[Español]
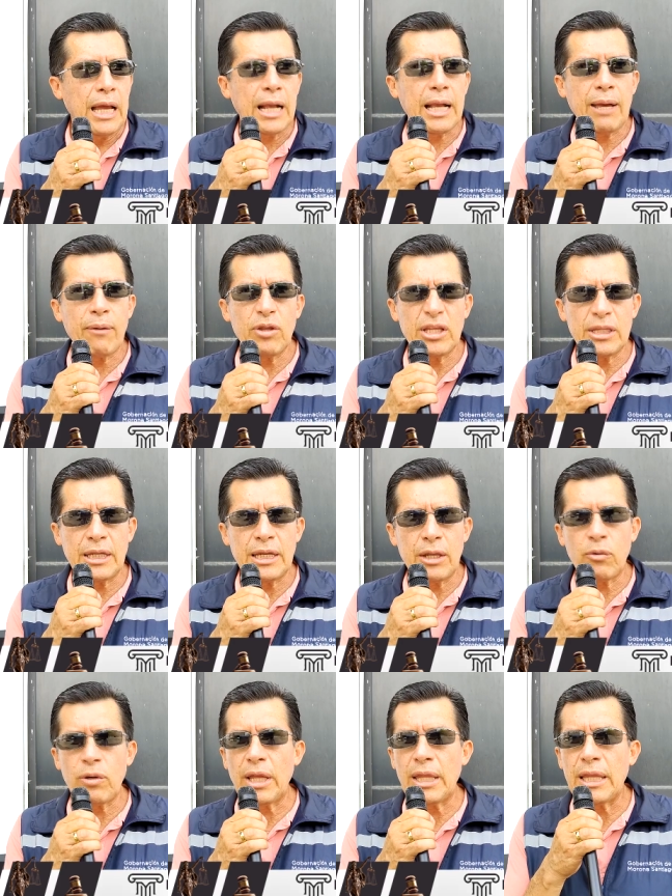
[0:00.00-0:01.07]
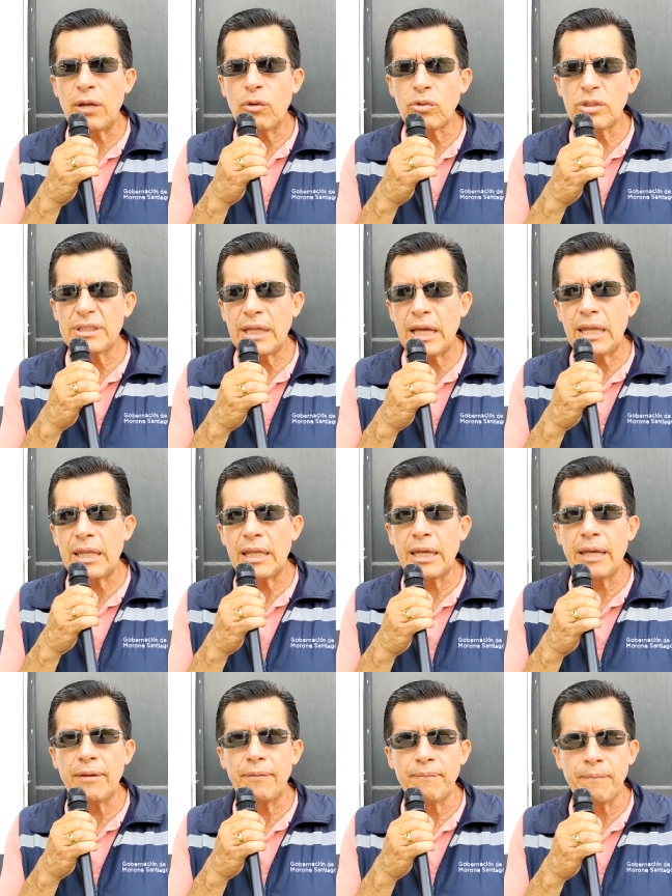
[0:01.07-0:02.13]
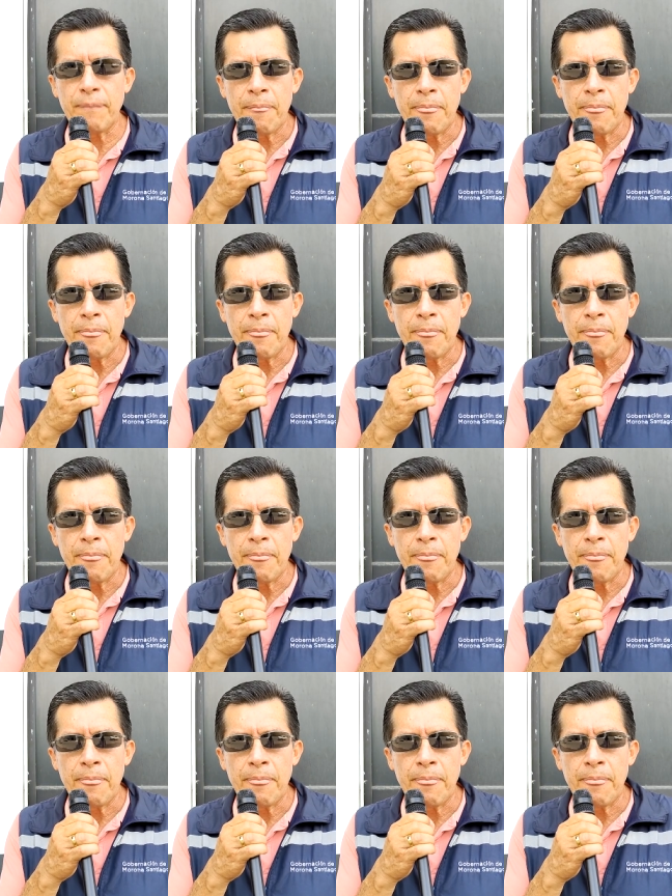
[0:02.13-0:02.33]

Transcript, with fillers: Acabo de tener una denuncia de,